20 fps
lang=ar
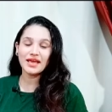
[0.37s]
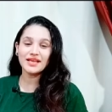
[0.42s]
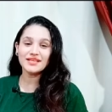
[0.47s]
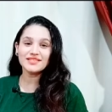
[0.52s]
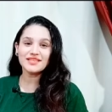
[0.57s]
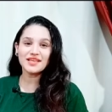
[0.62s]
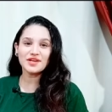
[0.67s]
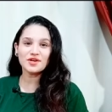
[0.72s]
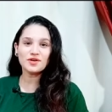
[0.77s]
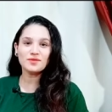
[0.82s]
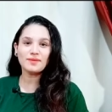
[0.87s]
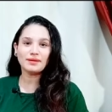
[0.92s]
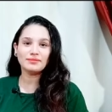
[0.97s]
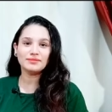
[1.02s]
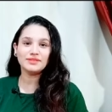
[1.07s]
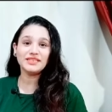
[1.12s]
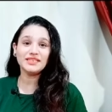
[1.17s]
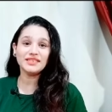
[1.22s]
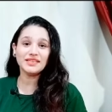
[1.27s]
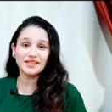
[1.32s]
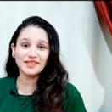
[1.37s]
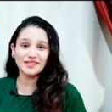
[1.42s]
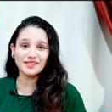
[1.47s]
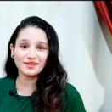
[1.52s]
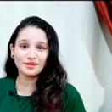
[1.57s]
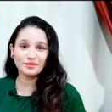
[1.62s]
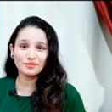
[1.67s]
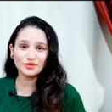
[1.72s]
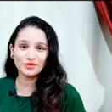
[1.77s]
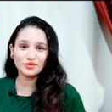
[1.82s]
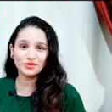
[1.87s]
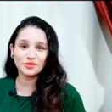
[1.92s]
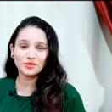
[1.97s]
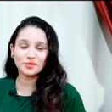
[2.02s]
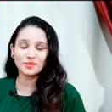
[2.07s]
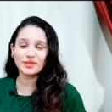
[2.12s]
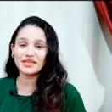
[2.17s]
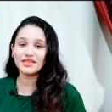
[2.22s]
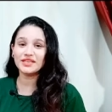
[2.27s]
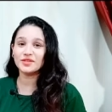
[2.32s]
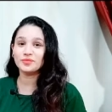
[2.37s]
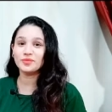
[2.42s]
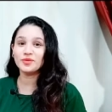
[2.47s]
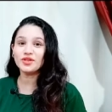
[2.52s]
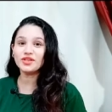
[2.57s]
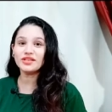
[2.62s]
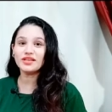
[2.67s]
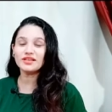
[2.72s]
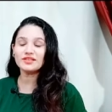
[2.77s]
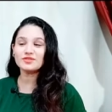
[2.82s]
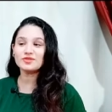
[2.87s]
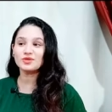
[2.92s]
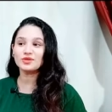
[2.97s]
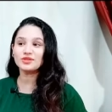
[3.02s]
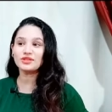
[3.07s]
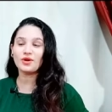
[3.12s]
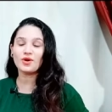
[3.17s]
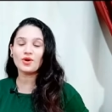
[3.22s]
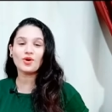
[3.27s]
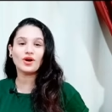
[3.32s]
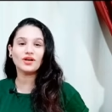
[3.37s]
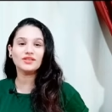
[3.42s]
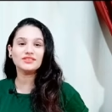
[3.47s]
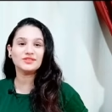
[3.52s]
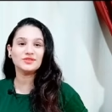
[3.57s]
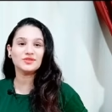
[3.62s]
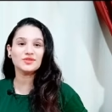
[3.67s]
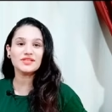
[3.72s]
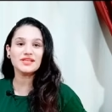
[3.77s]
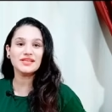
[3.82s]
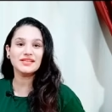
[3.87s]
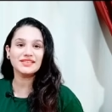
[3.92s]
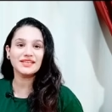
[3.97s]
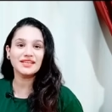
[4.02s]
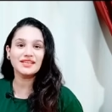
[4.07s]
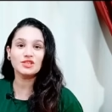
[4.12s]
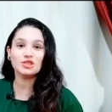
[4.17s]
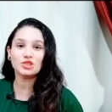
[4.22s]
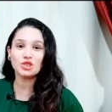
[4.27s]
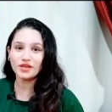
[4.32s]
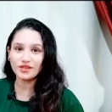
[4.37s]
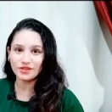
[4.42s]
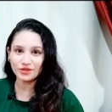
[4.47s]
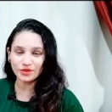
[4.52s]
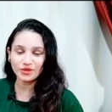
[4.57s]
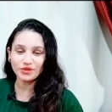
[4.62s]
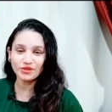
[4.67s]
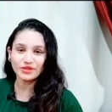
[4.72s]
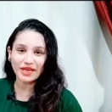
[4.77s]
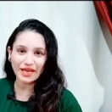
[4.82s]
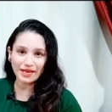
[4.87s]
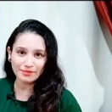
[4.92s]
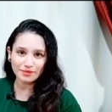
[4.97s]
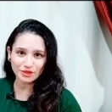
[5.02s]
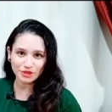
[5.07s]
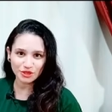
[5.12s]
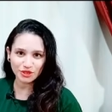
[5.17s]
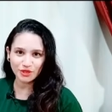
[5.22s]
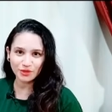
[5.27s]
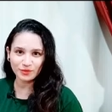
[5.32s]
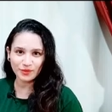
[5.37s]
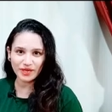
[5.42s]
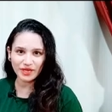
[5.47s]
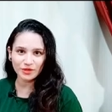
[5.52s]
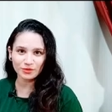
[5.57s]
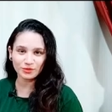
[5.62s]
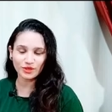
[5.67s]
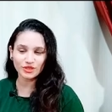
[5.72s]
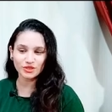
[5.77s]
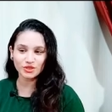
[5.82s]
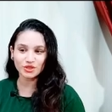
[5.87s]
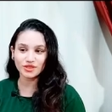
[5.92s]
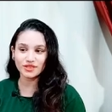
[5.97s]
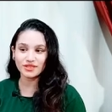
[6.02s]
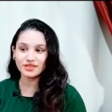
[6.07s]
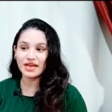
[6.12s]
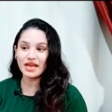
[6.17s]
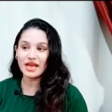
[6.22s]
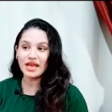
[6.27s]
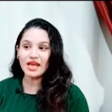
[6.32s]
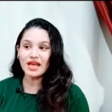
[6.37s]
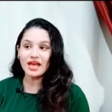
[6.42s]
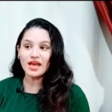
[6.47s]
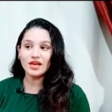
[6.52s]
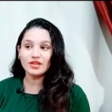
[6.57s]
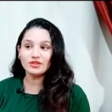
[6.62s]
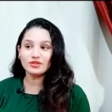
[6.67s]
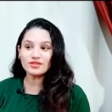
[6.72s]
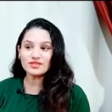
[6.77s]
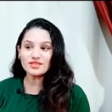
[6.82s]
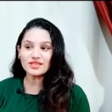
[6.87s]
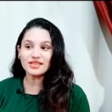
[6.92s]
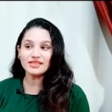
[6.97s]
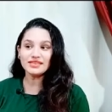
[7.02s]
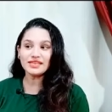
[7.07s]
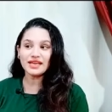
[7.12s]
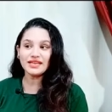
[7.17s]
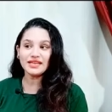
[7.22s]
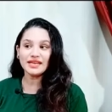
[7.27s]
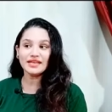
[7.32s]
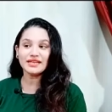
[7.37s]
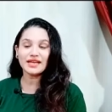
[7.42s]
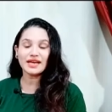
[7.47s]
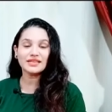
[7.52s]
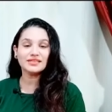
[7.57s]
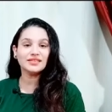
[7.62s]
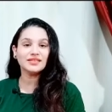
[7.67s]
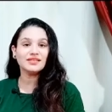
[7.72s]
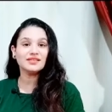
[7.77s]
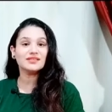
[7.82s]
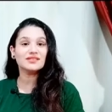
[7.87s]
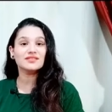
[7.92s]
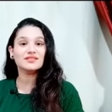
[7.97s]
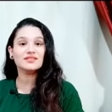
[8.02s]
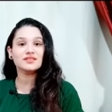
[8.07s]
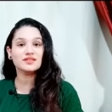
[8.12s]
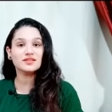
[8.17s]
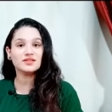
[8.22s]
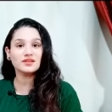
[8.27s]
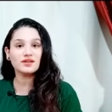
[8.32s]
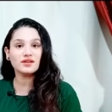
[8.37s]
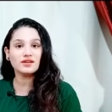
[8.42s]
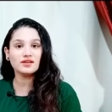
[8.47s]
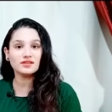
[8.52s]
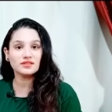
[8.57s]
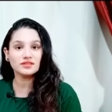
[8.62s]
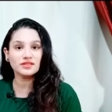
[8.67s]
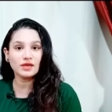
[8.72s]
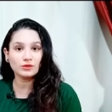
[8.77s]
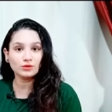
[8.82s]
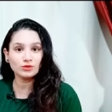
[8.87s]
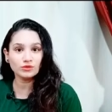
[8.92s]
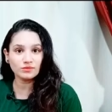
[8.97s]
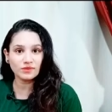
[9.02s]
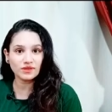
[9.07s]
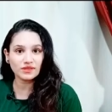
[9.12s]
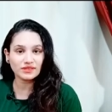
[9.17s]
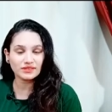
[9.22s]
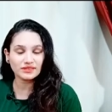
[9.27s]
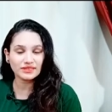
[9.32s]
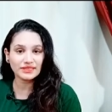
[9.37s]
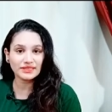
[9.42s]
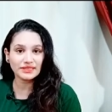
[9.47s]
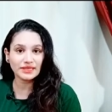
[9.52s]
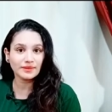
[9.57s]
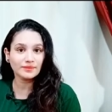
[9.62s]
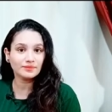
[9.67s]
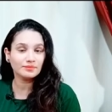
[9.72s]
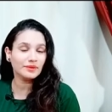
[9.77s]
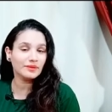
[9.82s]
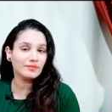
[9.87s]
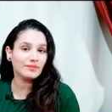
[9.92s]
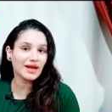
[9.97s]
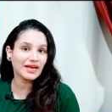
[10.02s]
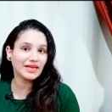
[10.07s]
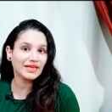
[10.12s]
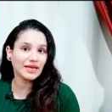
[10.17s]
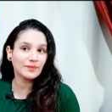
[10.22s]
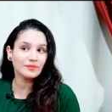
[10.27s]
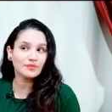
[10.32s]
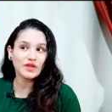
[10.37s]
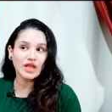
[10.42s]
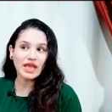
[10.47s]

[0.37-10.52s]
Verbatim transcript: ازيكم عاملين ايه يا رب تكونوا بخير برج الثور توقعات النص التاني لشهر يوليو لعام 2021 النص التاني احنا عندنا استقرار يعود مره تانية بمعنى